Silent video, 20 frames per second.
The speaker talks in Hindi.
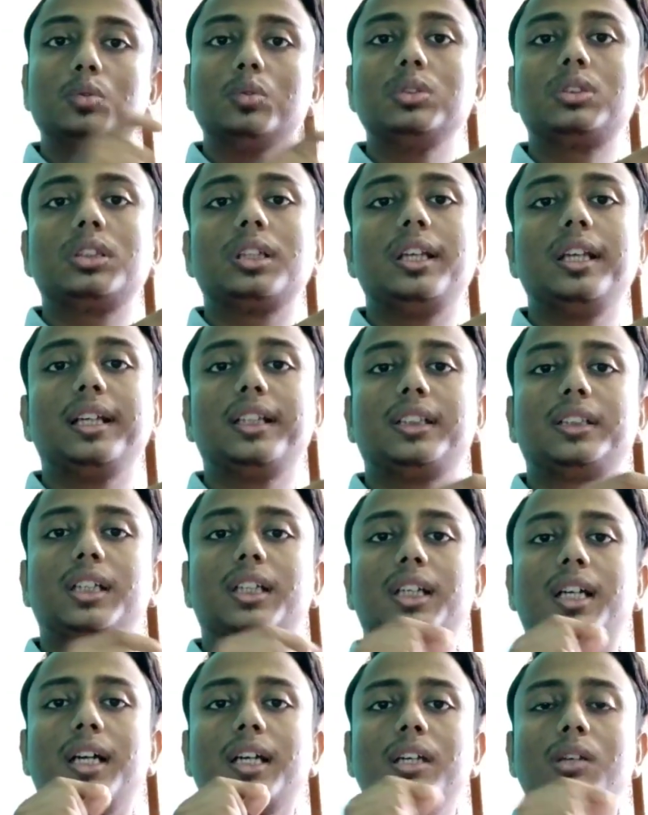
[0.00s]
उस
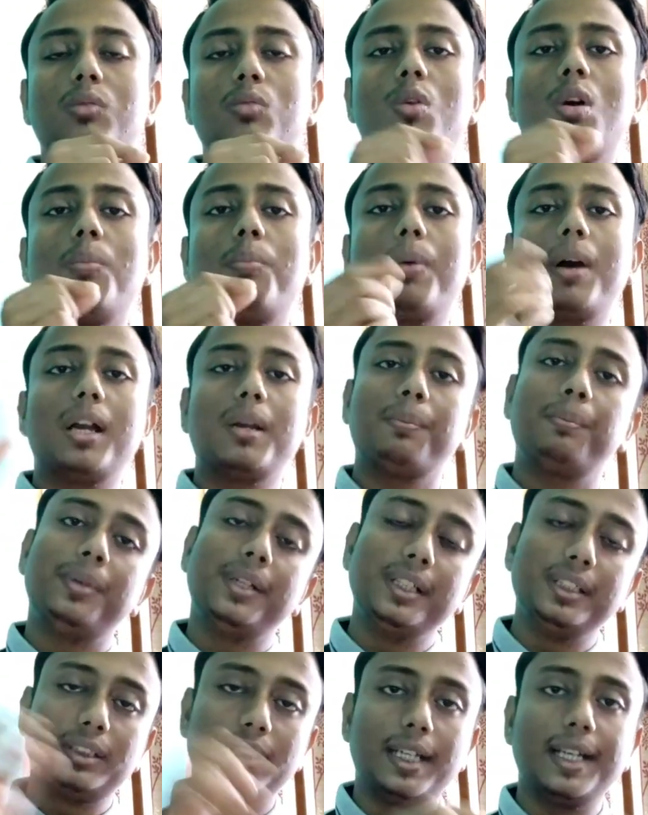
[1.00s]
लेक्चर का ही वो पार्ट
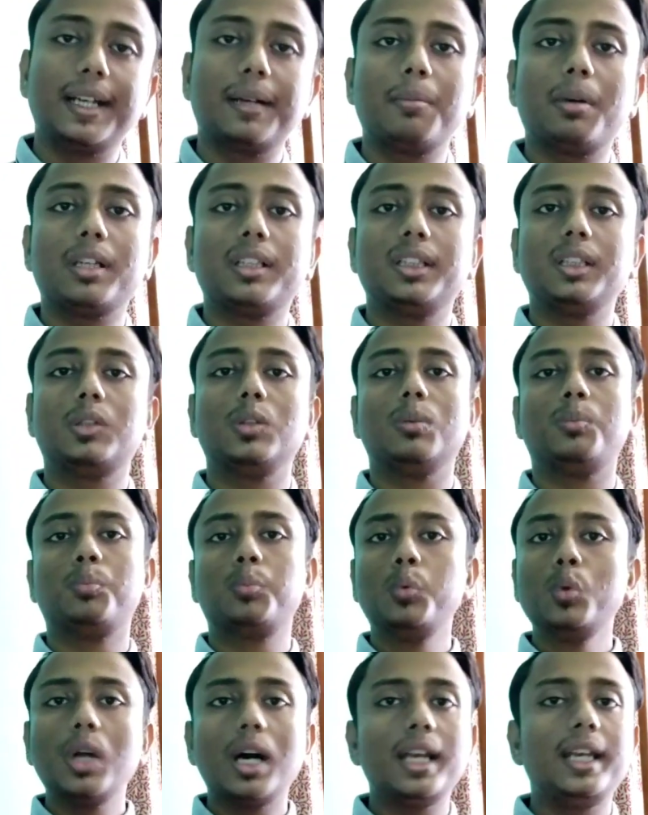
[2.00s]
फिर से एक बार देख लो
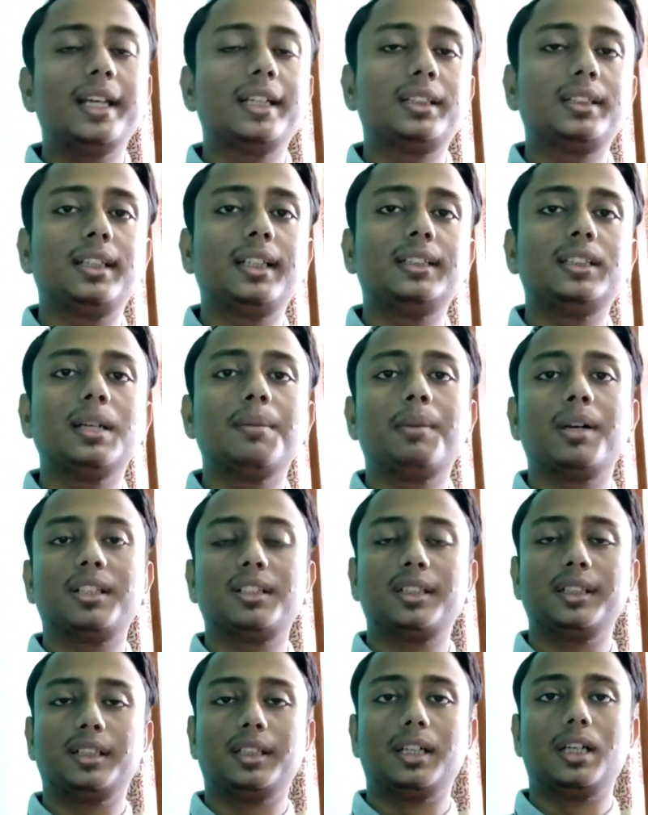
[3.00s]
पूरा लेक्चर ऐसे
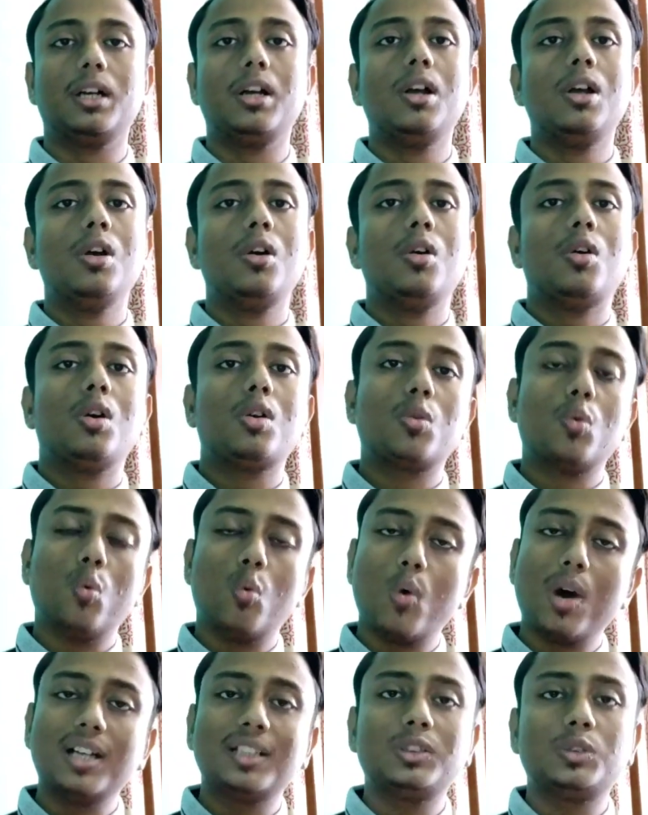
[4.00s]
मत देखना और
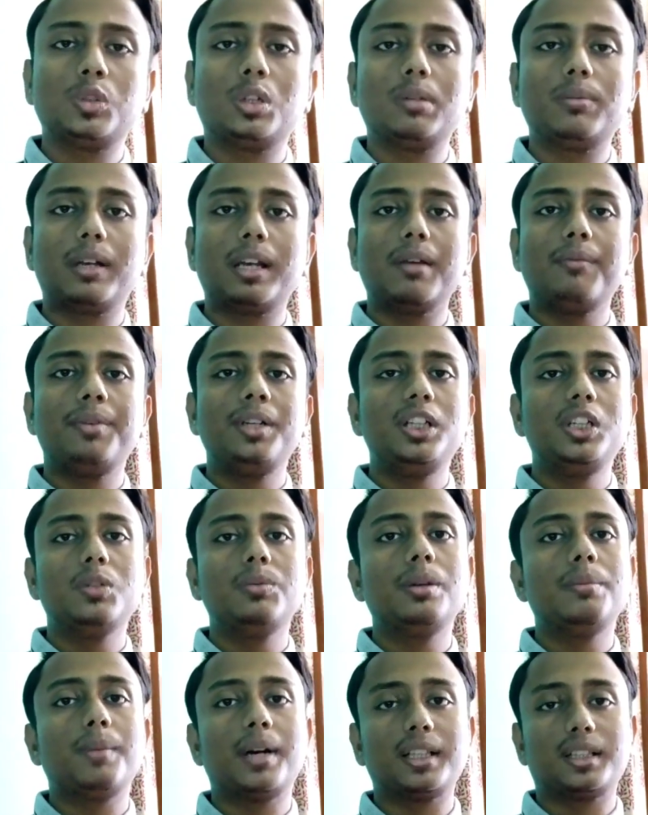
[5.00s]
वन शॉट वाला
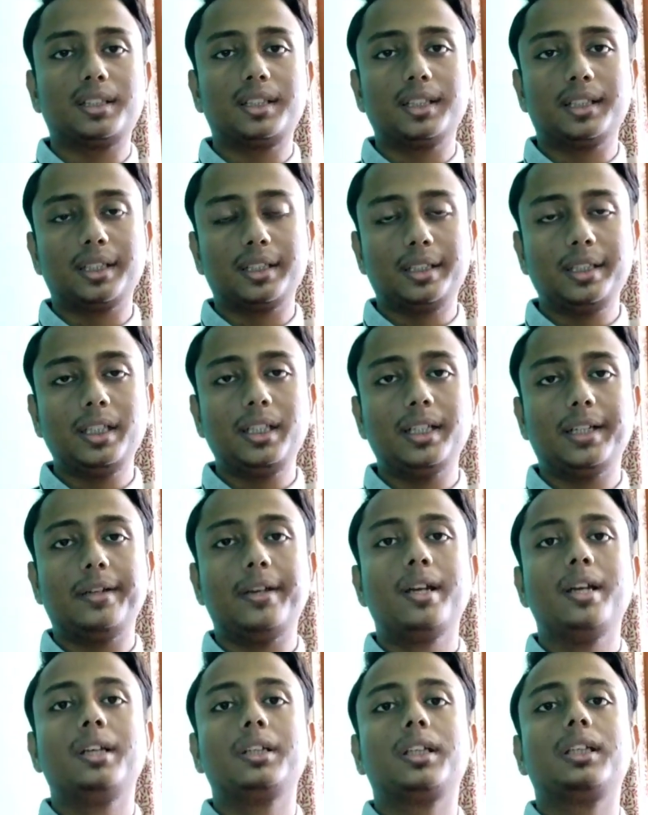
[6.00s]
वीडियो भी मत देखना ठीक है
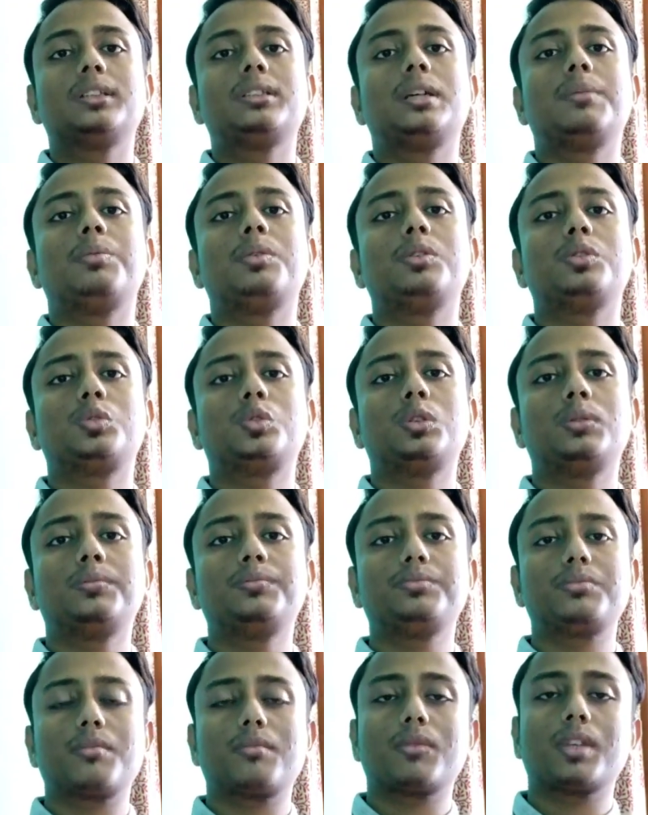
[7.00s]
कि सपोज
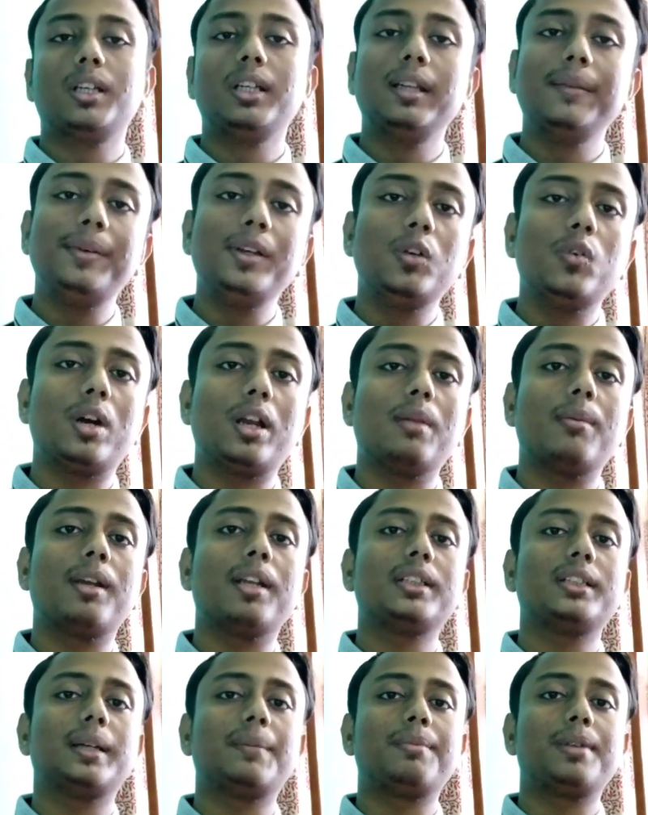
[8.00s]
तुम लिविंग वाल
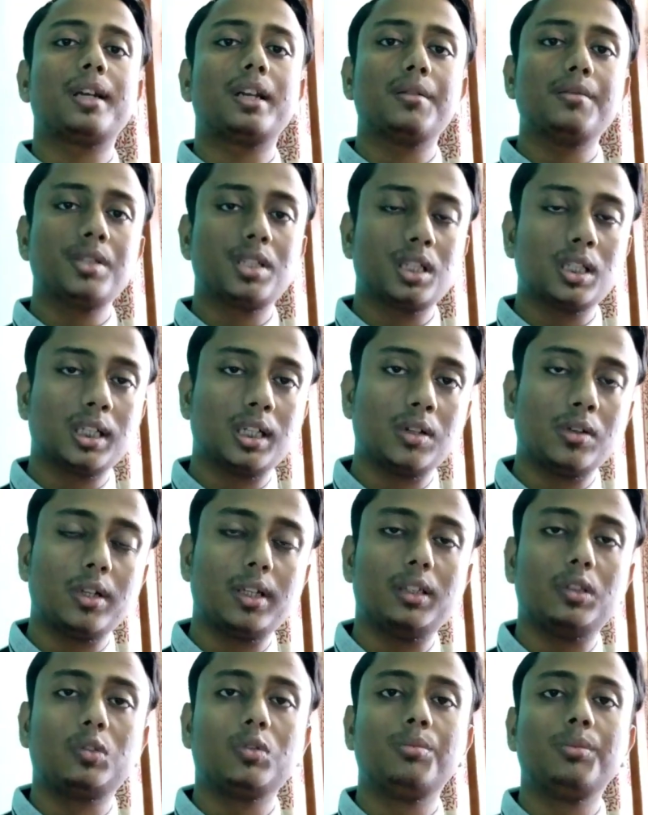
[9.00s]
वाला चैप्टर रिविजन
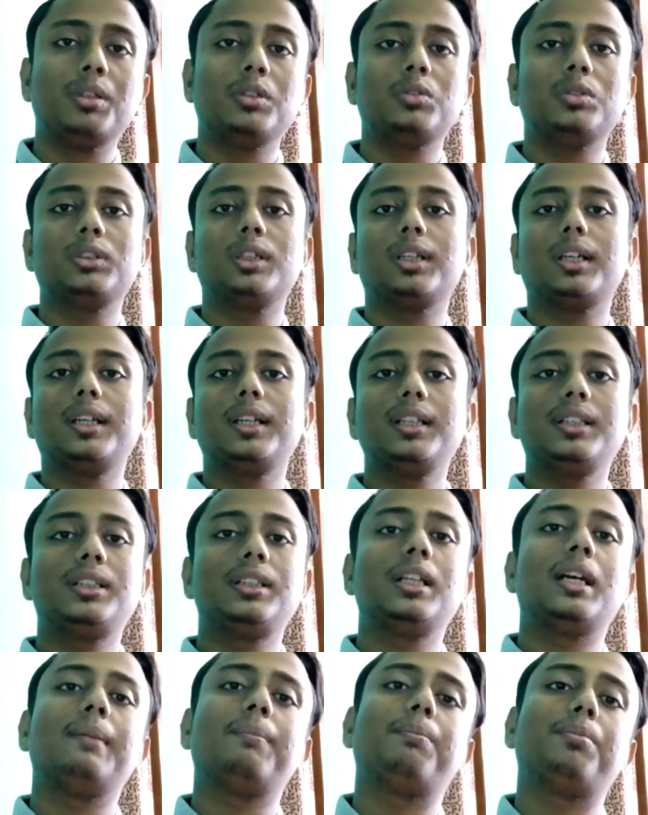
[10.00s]
करोगे तुमने सोचा कि
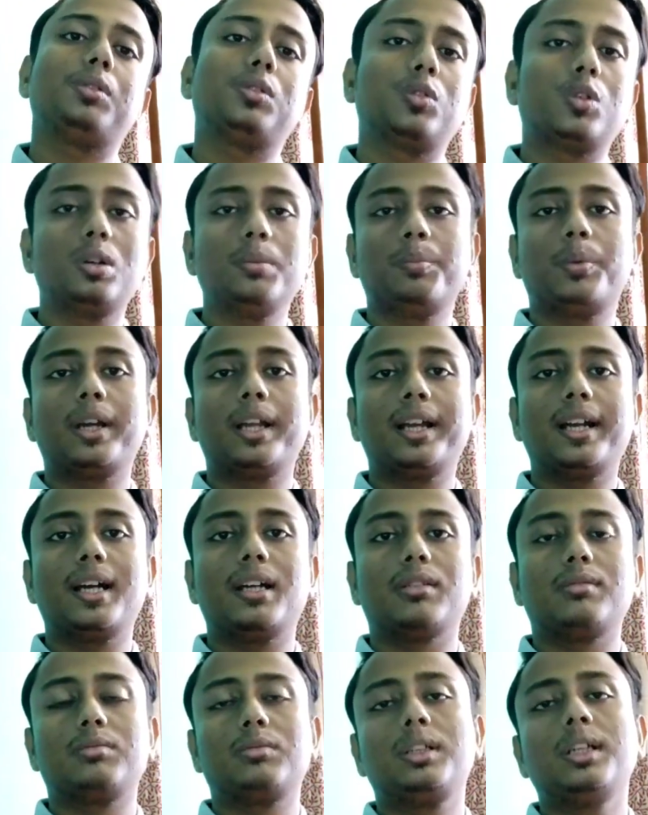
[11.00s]
इतना कौन
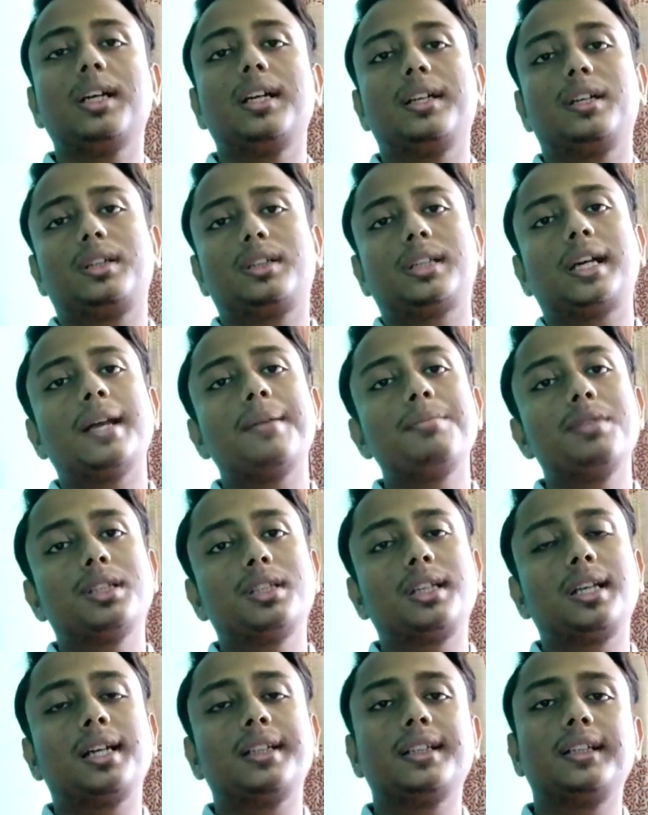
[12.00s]
पड़ेगा ठीक है टाइम
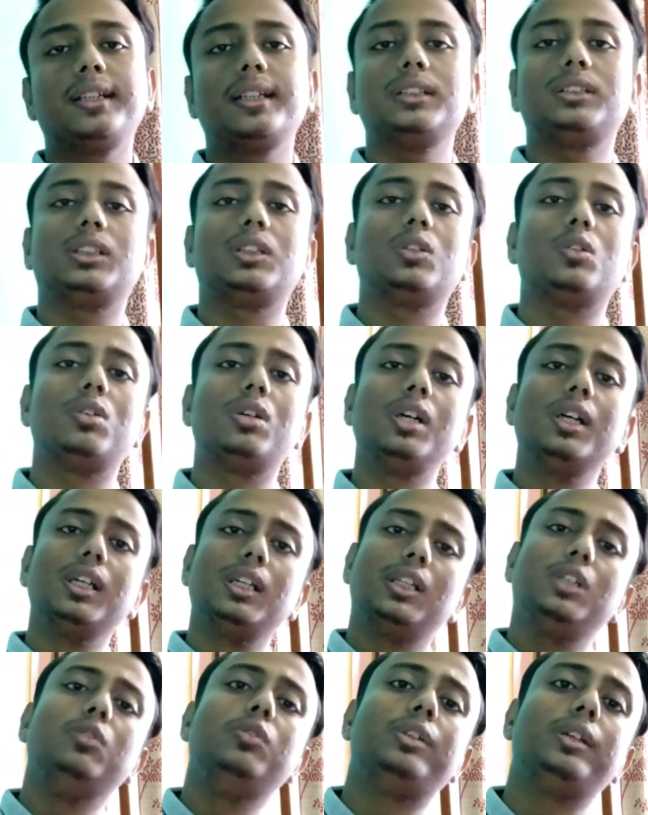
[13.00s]
ज़्यादा लग जाएगा चलो
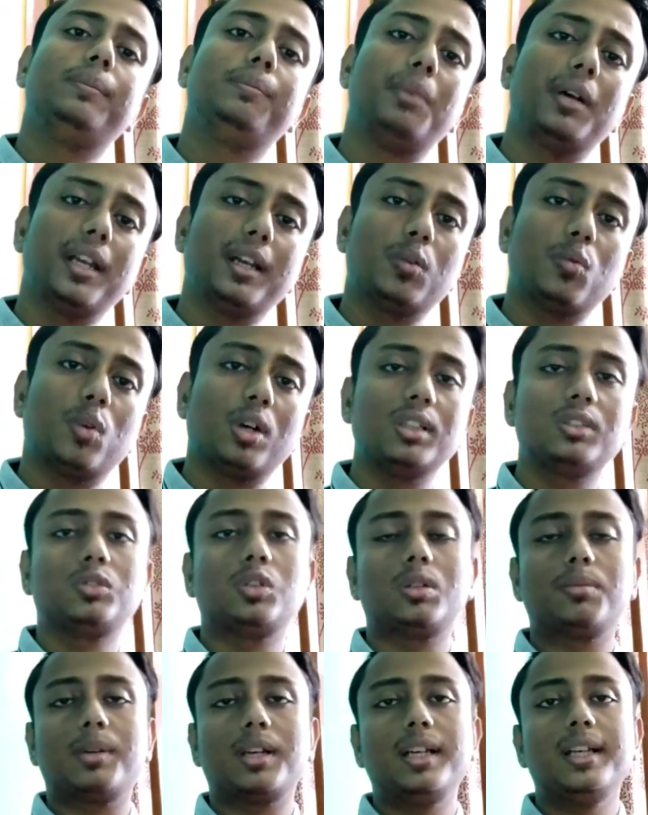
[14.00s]
यूट्यूब पर एक वन
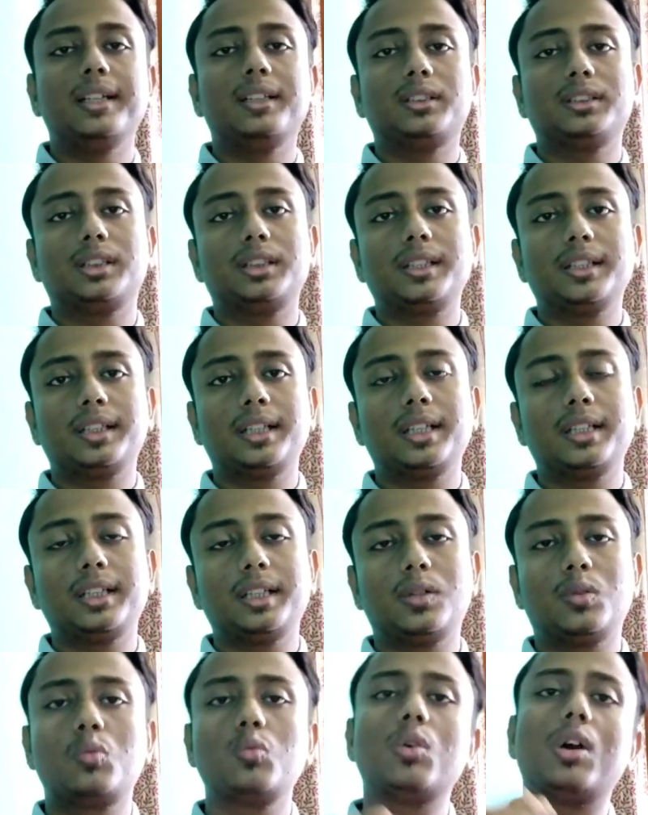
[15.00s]
शॉट वाला लेक्चर देख
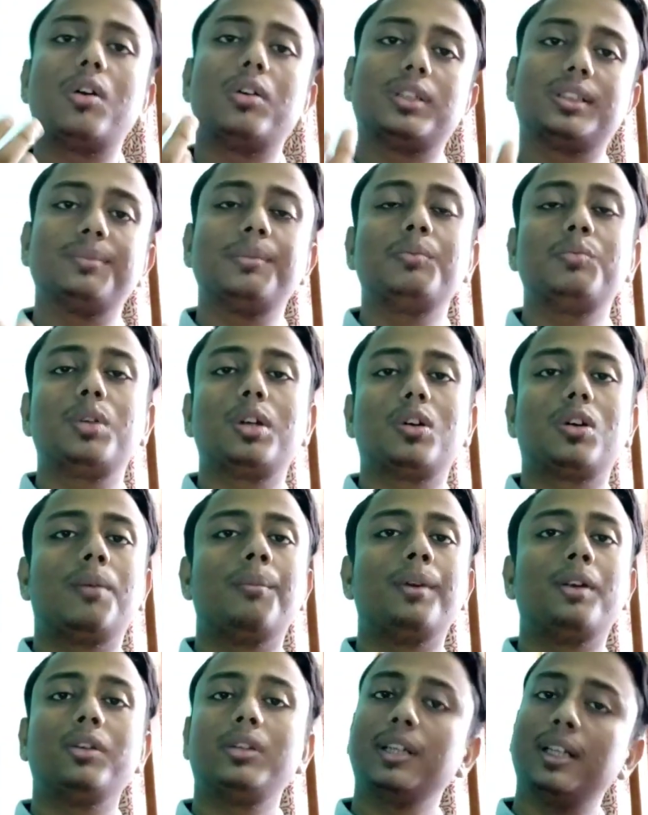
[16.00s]
लेते हैं टू आवर्स में पूरा
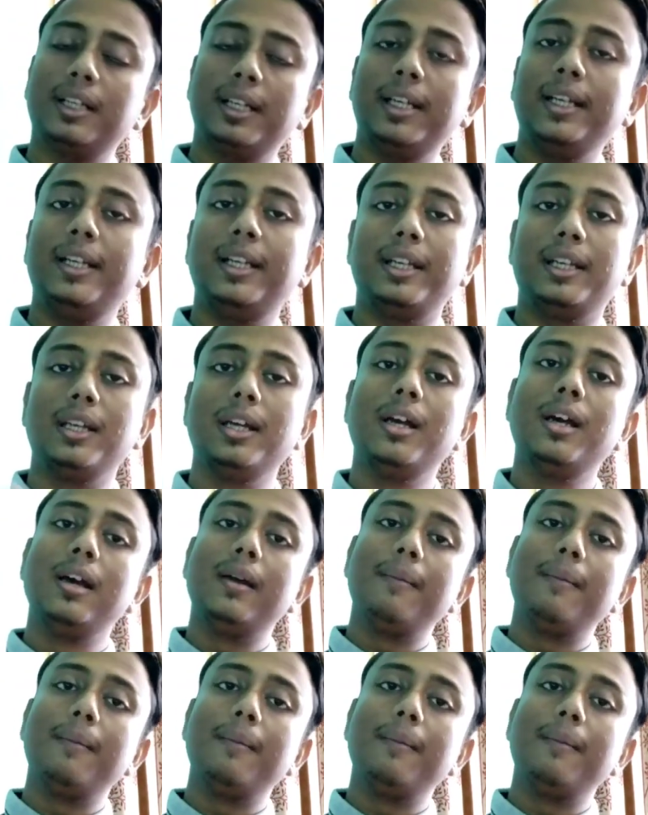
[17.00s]
कम्प्लीट हो जाएगा नहीं नहीं